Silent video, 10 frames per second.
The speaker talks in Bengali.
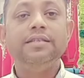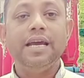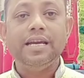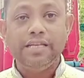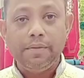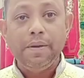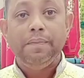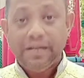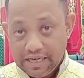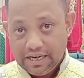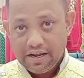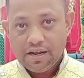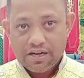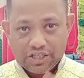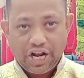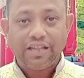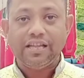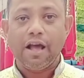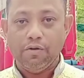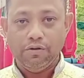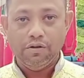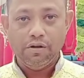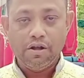জে কি টিভি বিডি সাথে থাকুন